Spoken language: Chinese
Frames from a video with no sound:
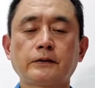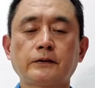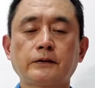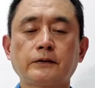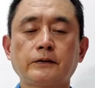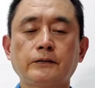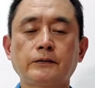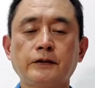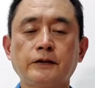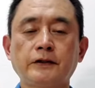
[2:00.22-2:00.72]

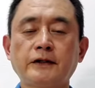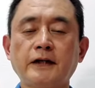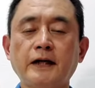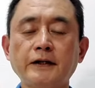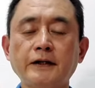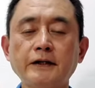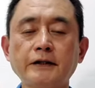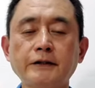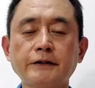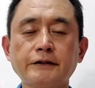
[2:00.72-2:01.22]
我的耐
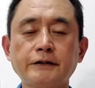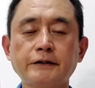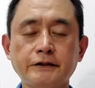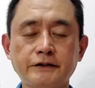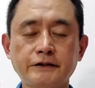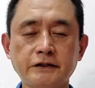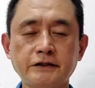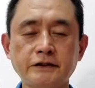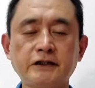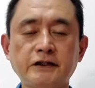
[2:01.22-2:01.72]
力也
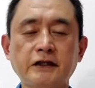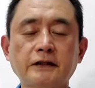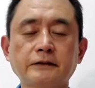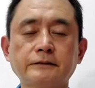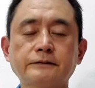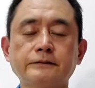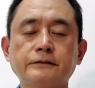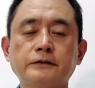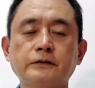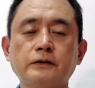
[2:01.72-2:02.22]
增强，
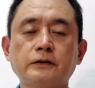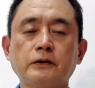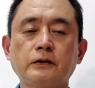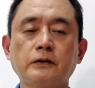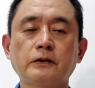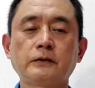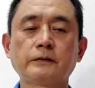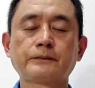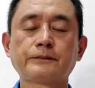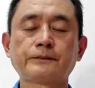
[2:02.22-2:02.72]

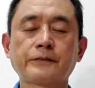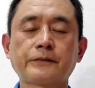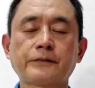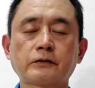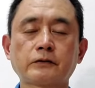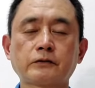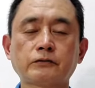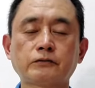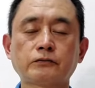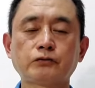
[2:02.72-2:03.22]

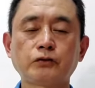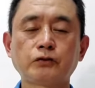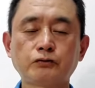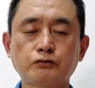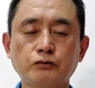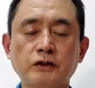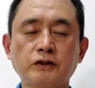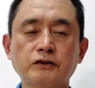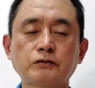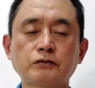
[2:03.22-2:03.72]
最
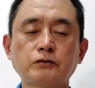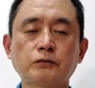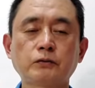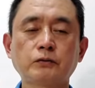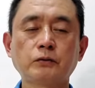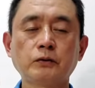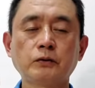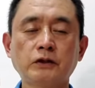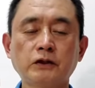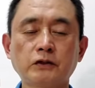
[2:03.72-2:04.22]
主要是
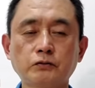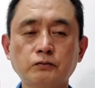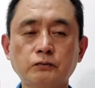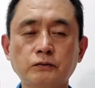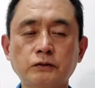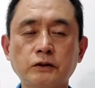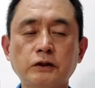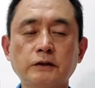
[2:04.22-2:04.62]
我的骨骼、